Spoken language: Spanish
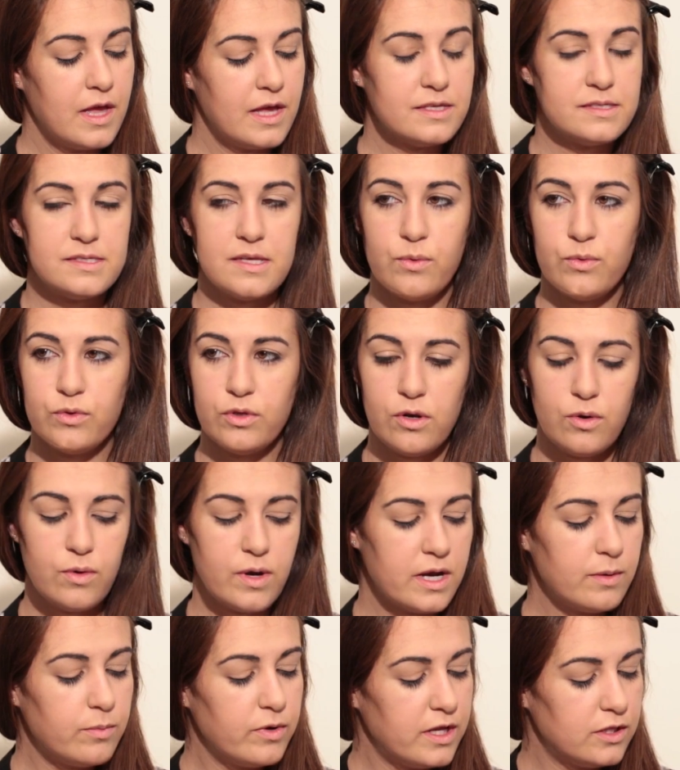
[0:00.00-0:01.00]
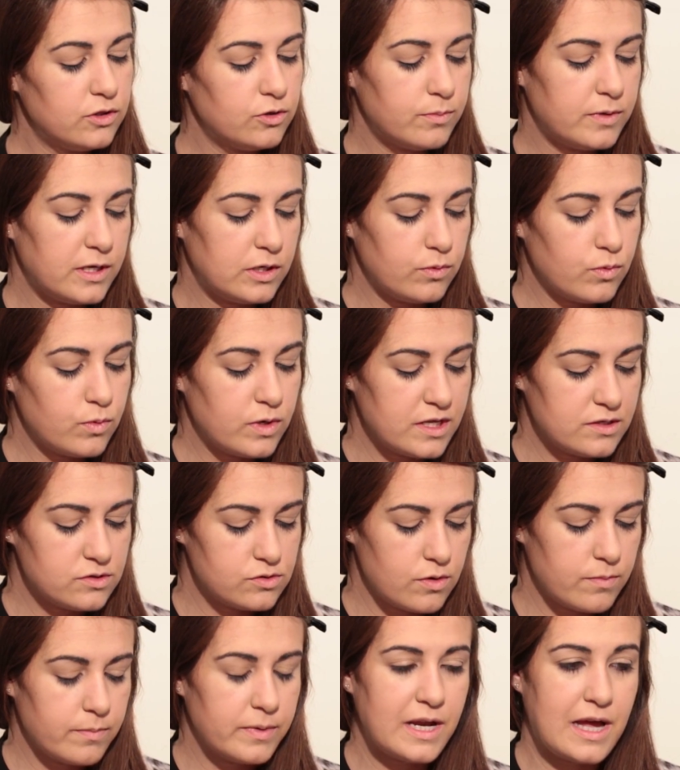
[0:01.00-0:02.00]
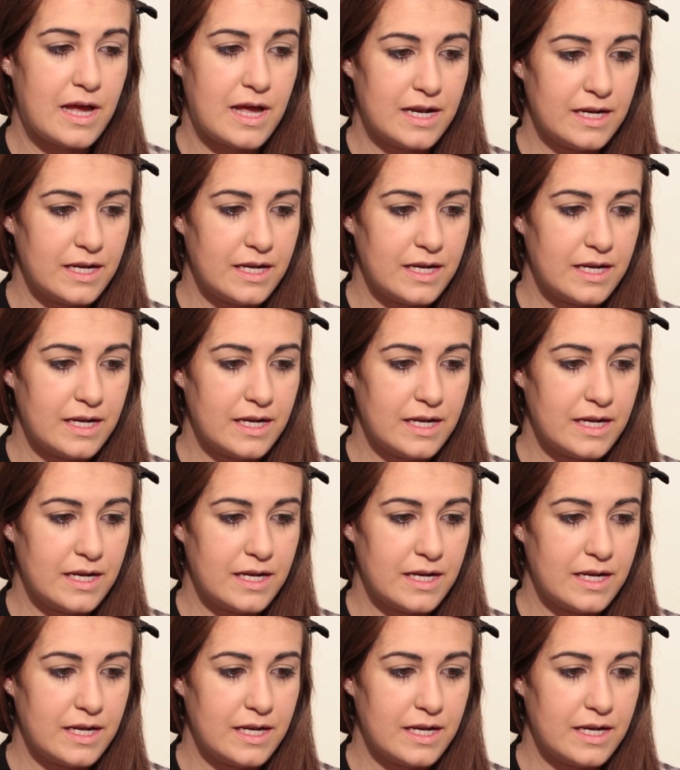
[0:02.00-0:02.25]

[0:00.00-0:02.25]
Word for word: En segundo lugar, voy a tomar una sombra